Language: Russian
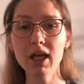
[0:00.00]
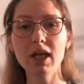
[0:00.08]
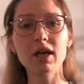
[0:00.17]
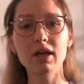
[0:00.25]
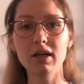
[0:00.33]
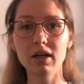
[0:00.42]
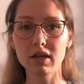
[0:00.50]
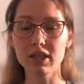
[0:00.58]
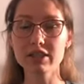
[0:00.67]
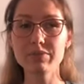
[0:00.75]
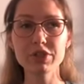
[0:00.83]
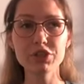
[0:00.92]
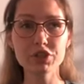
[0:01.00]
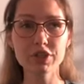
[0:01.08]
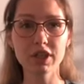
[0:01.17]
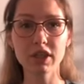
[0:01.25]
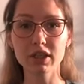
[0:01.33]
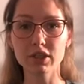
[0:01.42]
э,
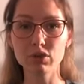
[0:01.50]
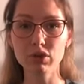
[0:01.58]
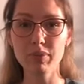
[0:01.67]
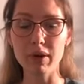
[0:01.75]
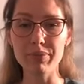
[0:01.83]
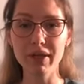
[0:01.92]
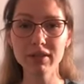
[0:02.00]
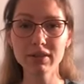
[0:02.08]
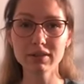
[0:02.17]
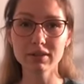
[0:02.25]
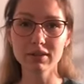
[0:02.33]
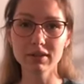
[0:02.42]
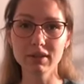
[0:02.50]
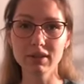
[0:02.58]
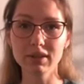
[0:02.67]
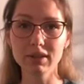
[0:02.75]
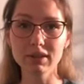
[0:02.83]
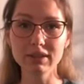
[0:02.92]
космические на тот момент
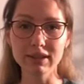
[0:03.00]
э,